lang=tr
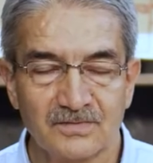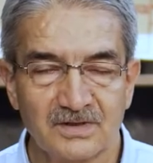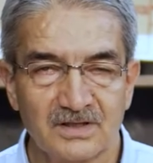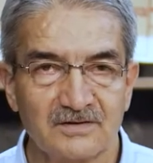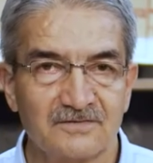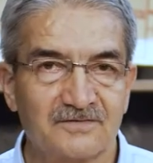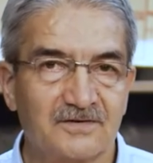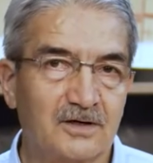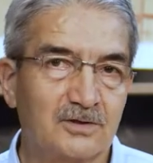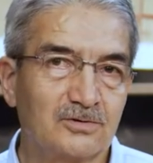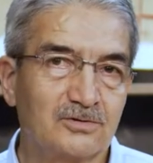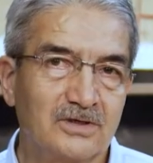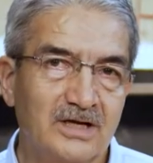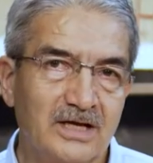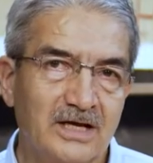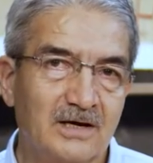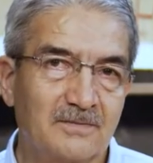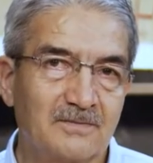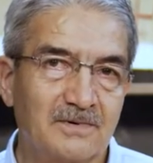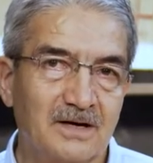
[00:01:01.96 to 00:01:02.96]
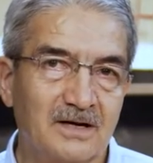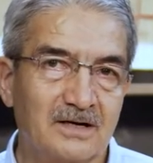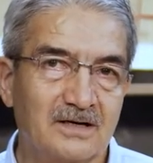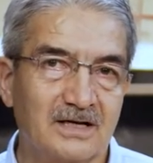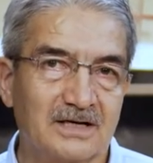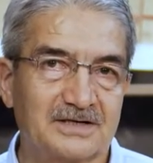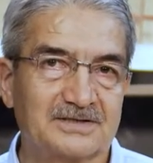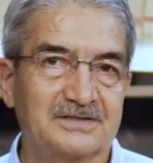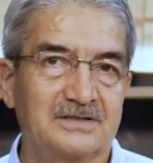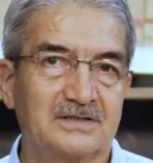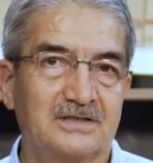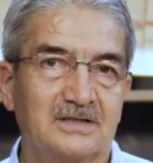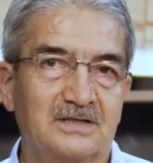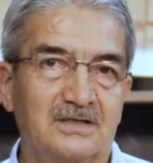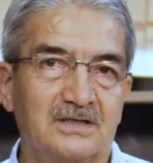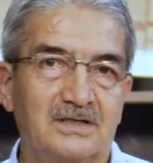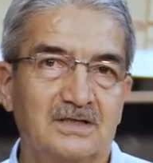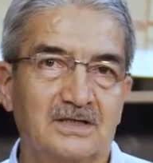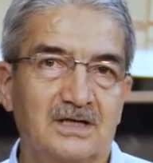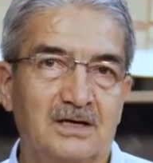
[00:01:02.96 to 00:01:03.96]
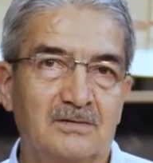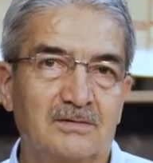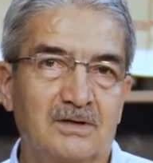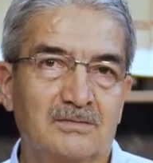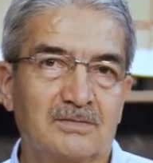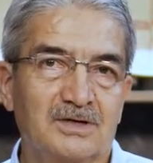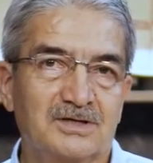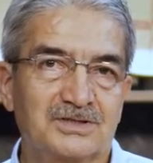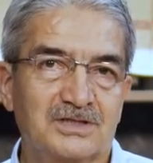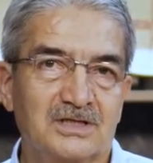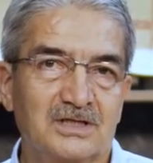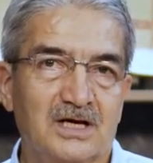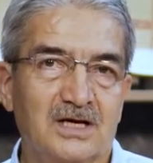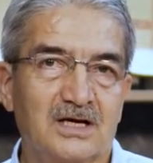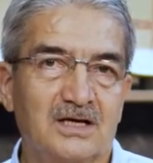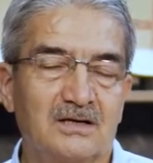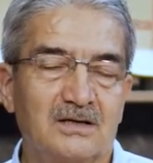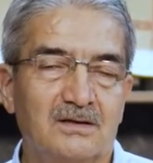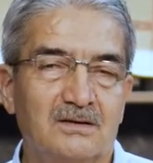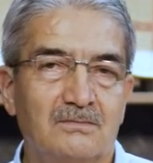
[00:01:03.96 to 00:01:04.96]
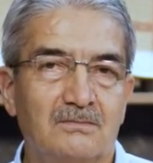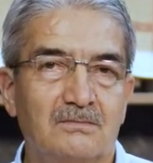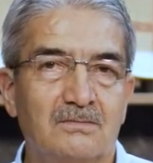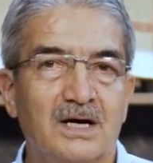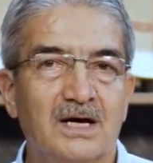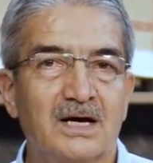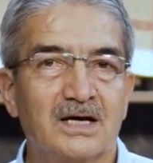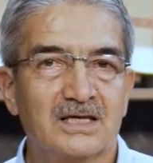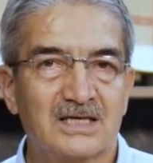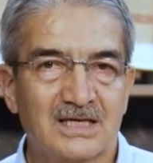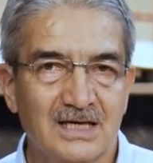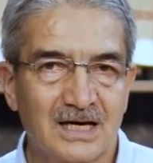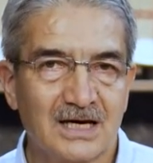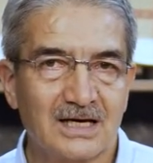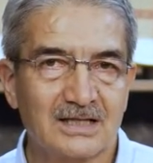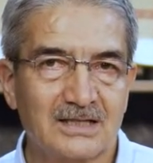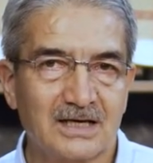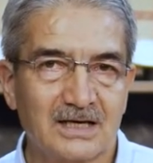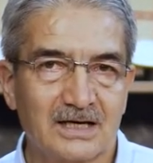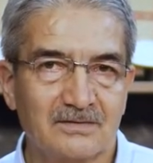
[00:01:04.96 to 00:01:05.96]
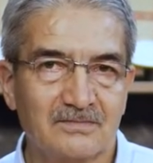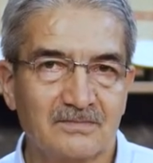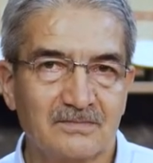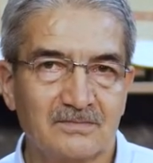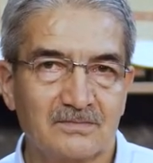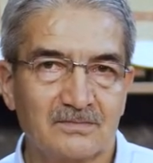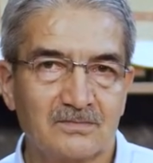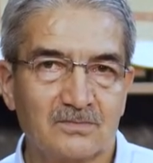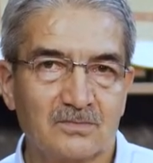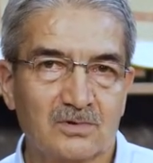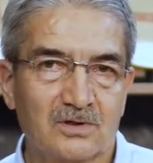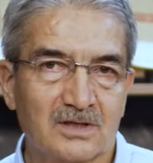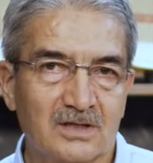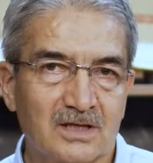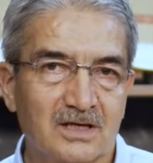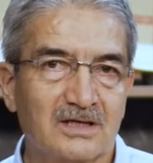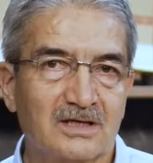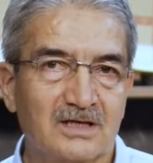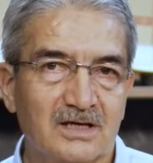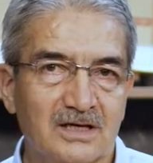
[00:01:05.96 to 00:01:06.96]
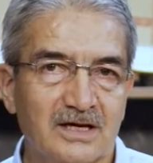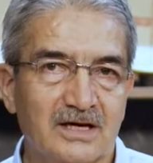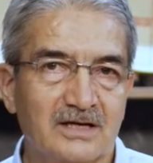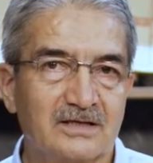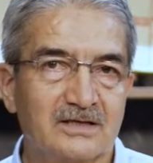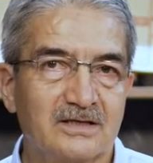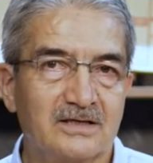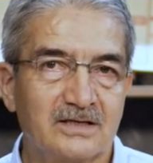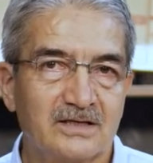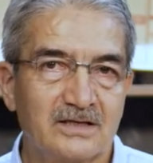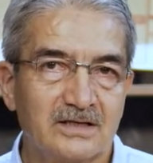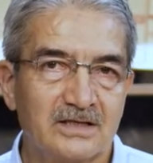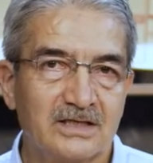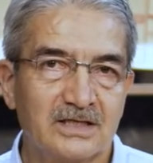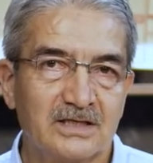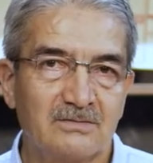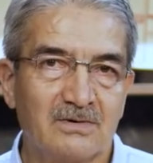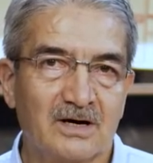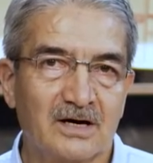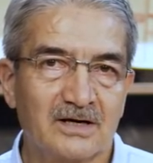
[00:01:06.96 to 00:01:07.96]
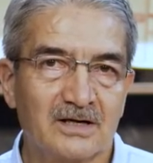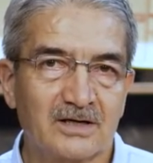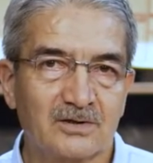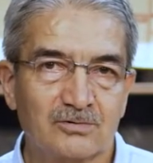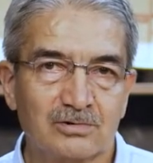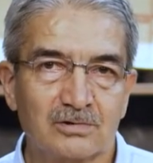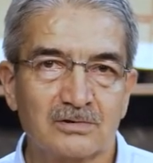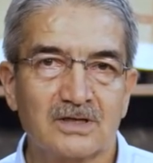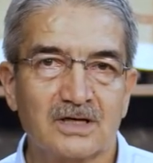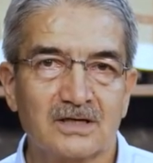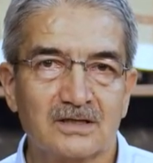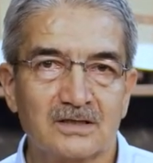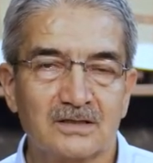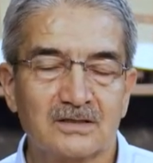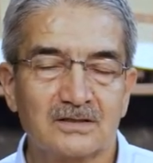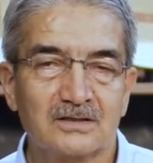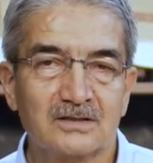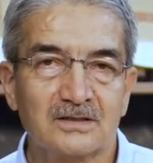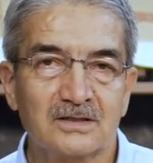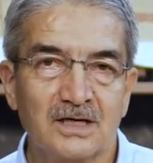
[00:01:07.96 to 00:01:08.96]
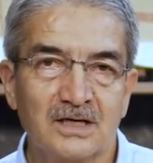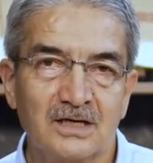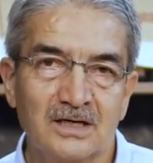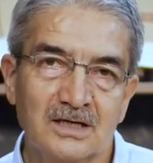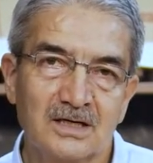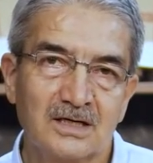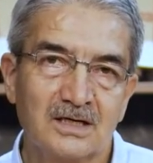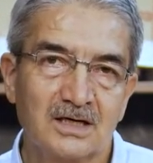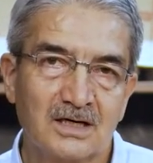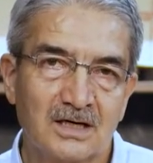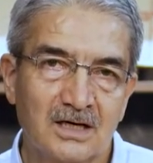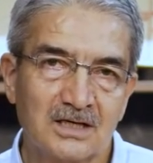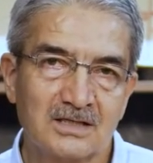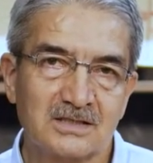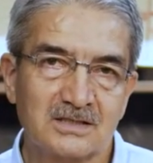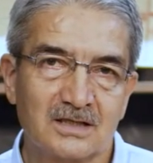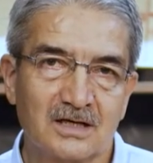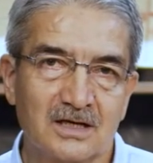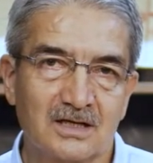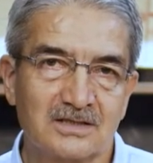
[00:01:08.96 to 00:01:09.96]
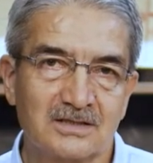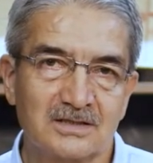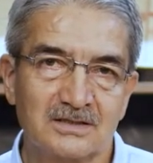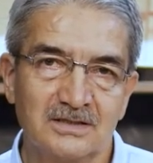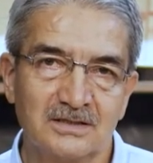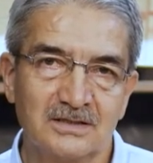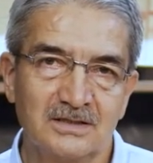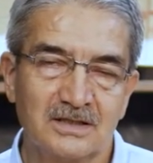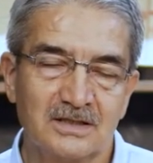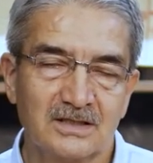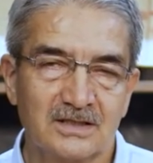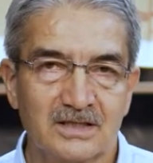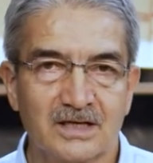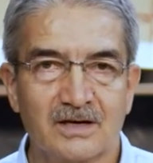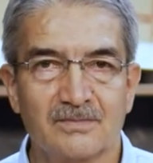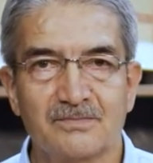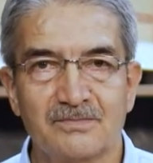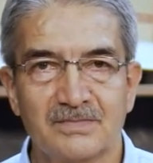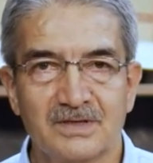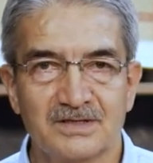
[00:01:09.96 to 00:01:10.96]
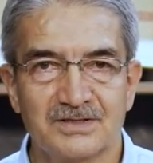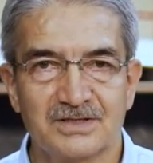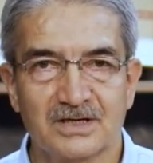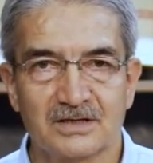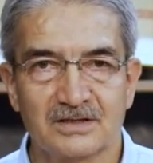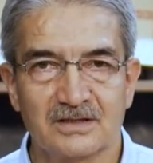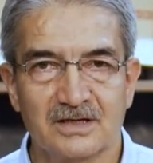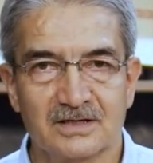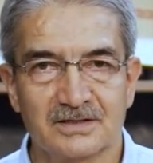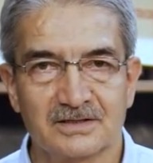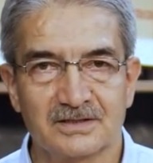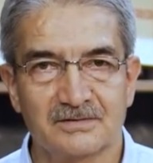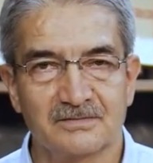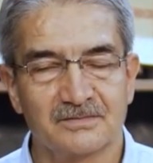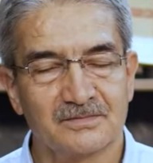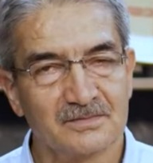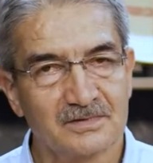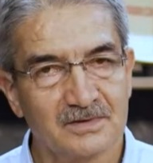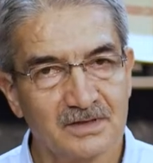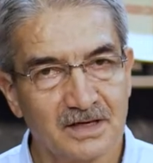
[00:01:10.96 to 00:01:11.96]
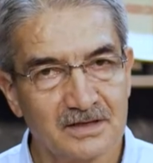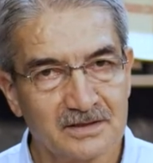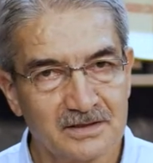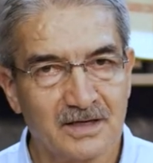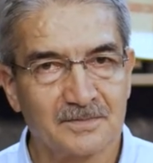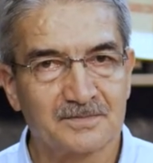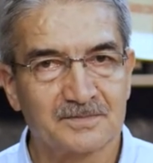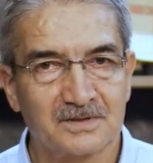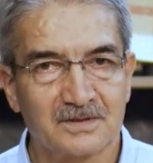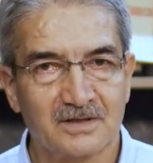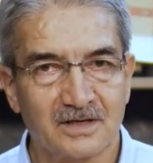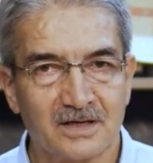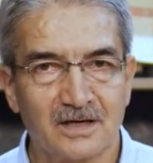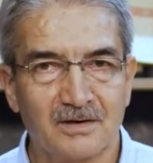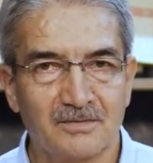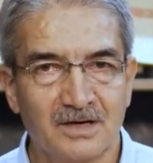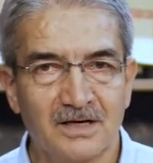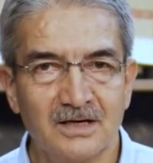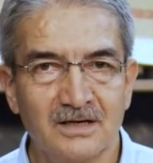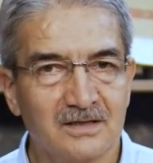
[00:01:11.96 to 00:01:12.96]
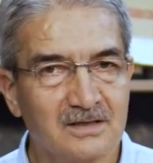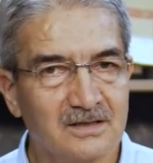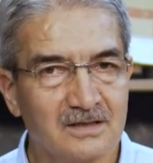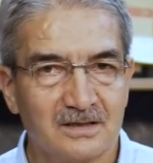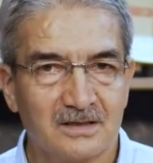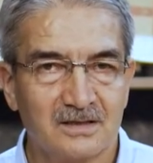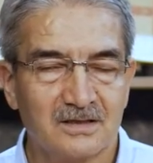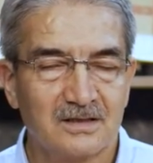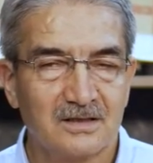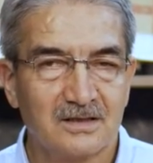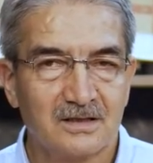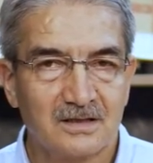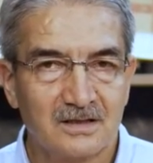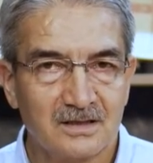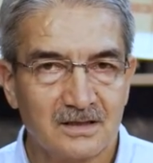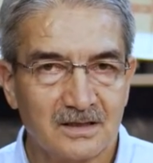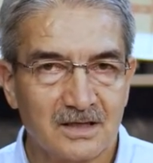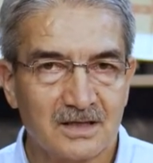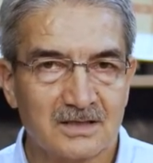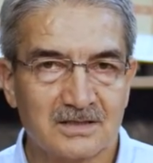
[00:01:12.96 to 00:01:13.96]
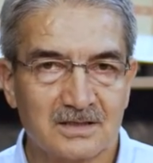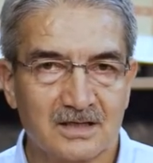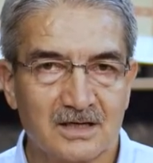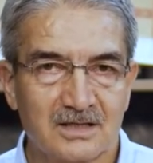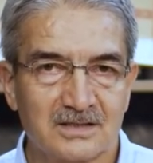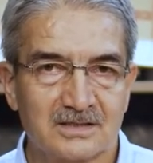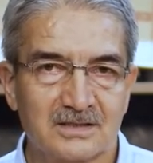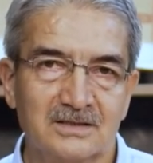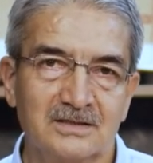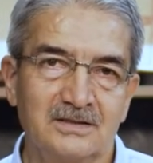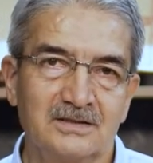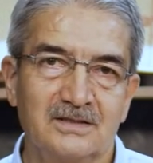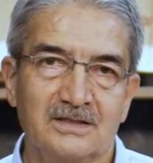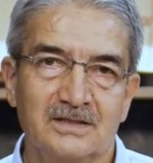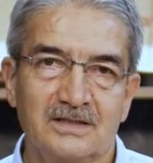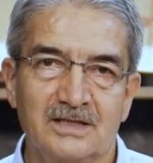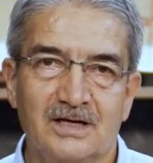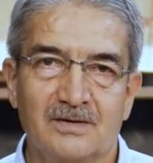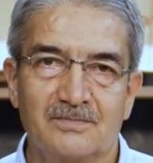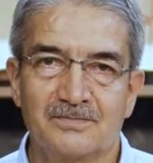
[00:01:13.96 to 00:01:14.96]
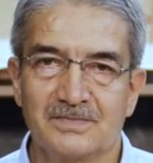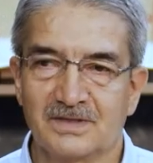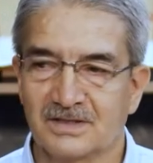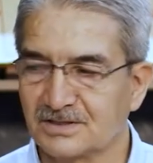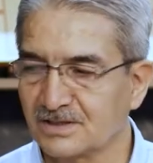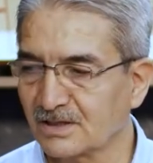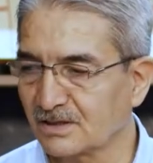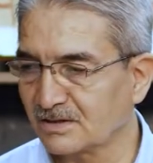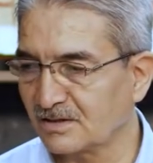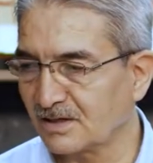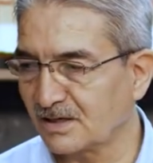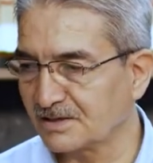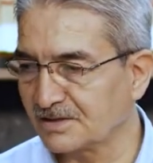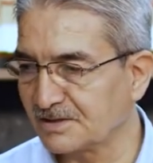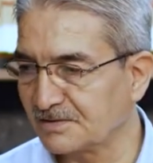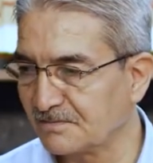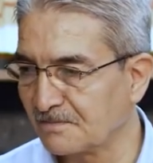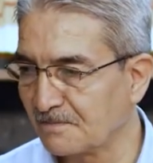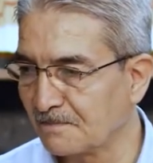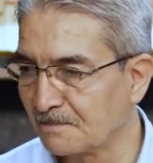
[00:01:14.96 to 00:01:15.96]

Yef'alune yaparlar. Ama başına مَا كَادَ buradan gelen ibare kullanıldığında az kalsın yapmayacaklardı. Yani yaptılar ama e, az kalsın yapmayacaklardı.